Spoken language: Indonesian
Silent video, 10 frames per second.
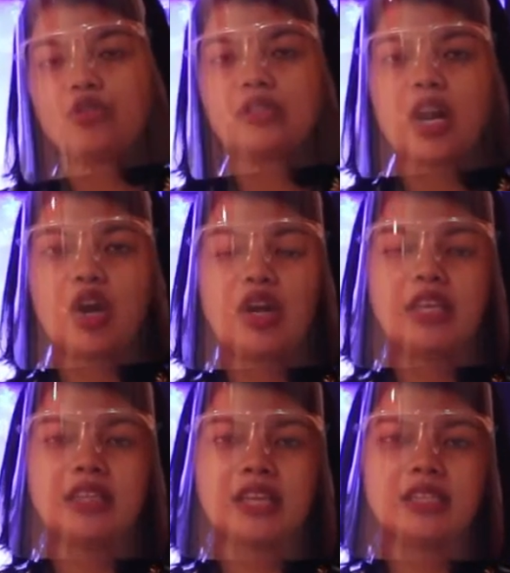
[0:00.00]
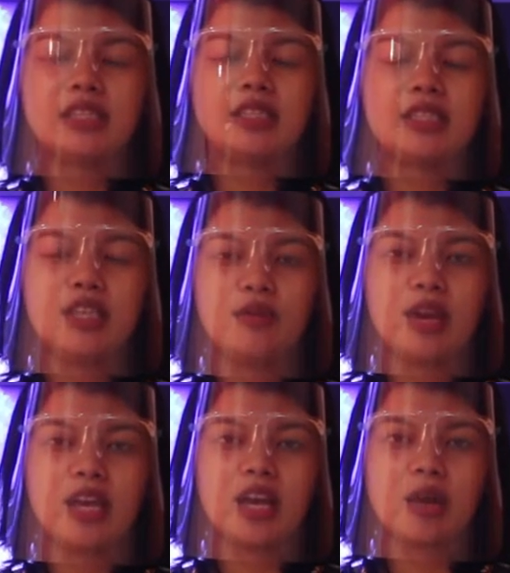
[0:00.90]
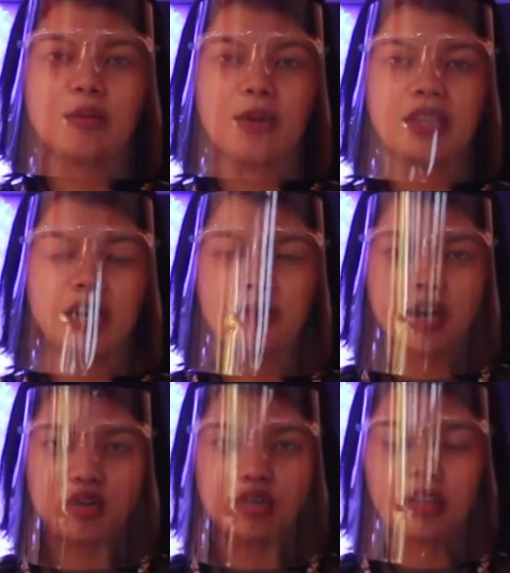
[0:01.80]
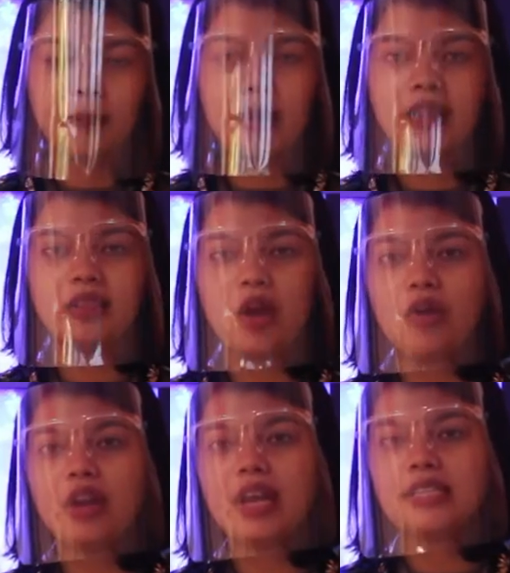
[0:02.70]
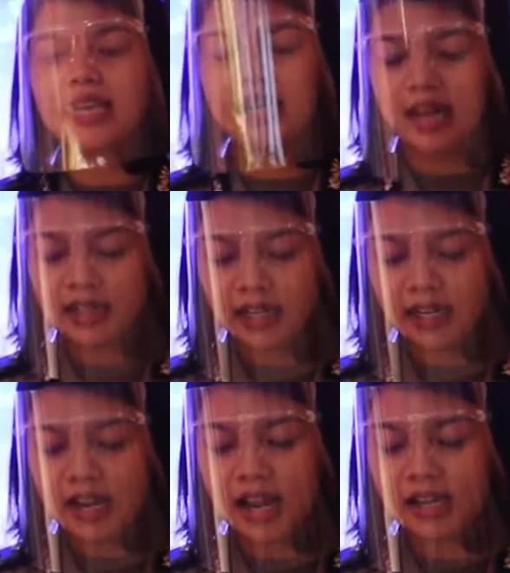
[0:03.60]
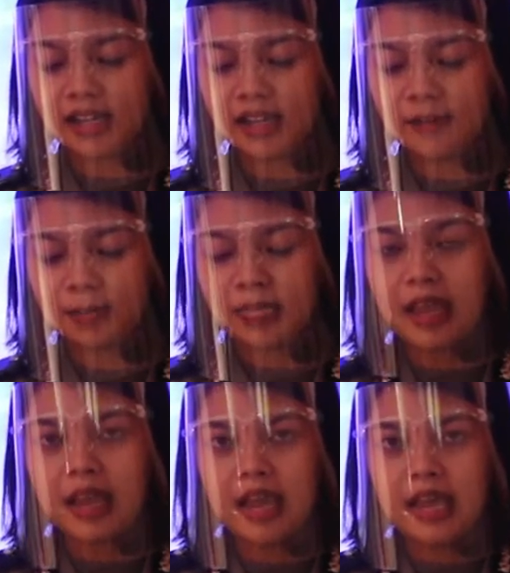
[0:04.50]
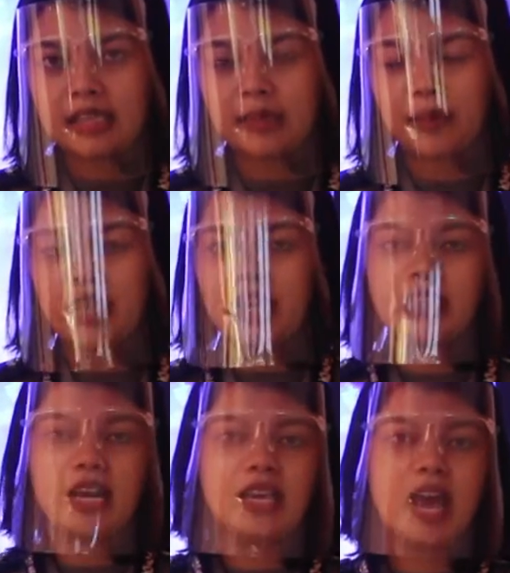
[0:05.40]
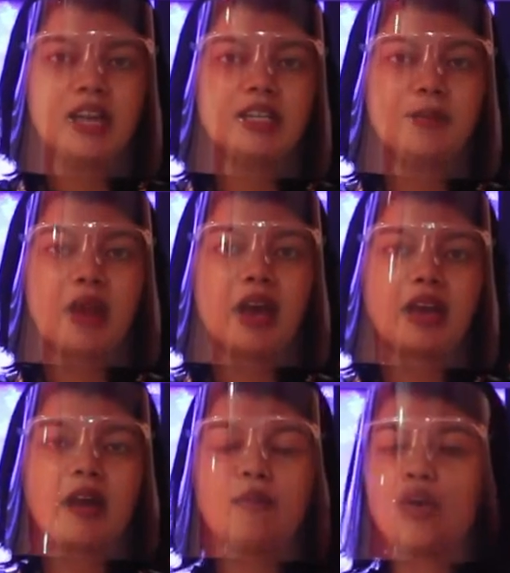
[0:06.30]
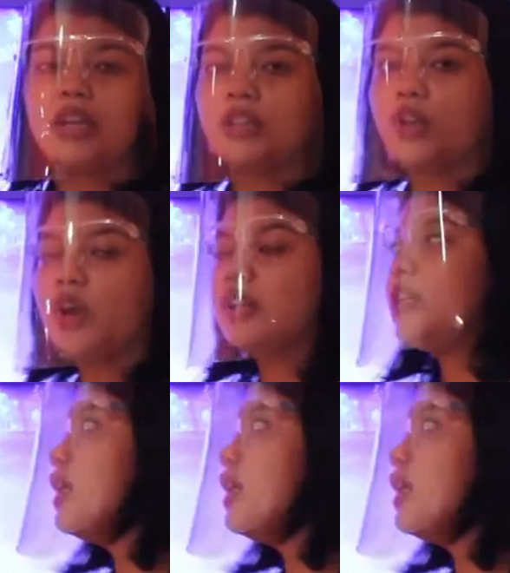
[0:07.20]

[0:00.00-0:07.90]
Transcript: arus lalu lintas di wilayah Kabupaten Madiun terpantau lancar dan terkendali. Seperti yang kita lihat di belakang monitor